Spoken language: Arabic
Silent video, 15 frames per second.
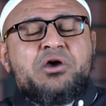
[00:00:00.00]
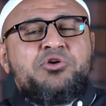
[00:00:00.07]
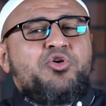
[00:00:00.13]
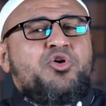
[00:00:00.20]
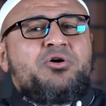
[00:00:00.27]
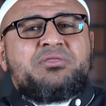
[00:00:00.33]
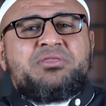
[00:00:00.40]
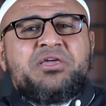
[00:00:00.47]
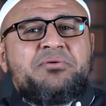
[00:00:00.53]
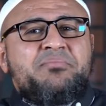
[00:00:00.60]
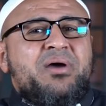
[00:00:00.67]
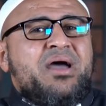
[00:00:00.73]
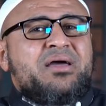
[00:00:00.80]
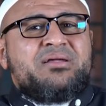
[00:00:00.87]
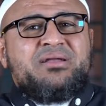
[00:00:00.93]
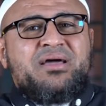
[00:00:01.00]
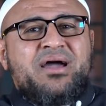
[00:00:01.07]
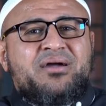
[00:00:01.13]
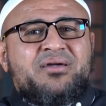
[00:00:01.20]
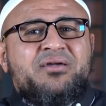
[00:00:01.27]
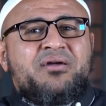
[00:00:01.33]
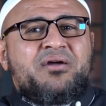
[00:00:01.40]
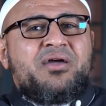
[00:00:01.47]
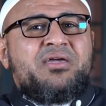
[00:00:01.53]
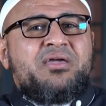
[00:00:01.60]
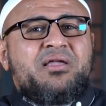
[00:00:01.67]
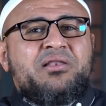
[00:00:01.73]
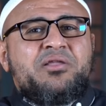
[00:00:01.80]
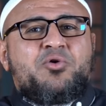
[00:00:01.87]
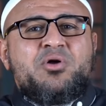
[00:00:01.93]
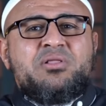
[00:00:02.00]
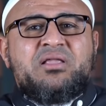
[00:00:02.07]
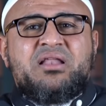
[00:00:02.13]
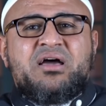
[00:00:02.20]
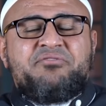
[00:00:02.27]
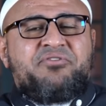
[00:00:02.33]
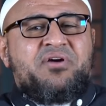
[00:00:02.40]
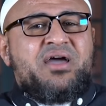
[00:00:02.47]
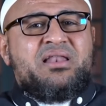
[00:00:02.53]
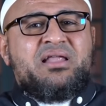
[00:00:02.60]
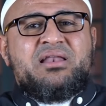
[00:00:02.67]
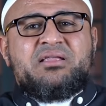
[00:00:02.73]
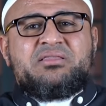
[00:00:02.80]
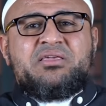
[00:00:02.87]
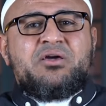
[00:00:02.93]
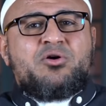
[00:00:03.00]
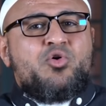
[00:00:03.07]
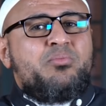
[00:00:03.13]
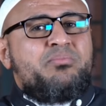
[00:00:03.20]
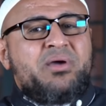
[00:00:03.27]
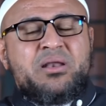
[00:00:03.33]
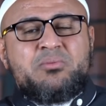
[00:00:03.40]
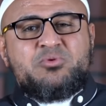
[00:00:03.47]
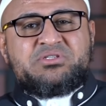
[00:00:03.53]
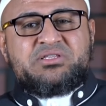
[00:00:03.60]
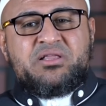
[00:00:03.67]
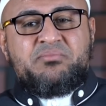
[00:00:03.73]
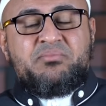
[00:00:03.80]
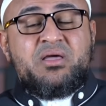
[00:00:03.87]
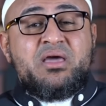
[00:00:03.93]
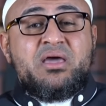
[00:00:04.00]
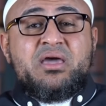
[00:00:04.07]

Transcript: يعطي معنى حقيقيا لكل الأفعال التي يقوم بها المسلم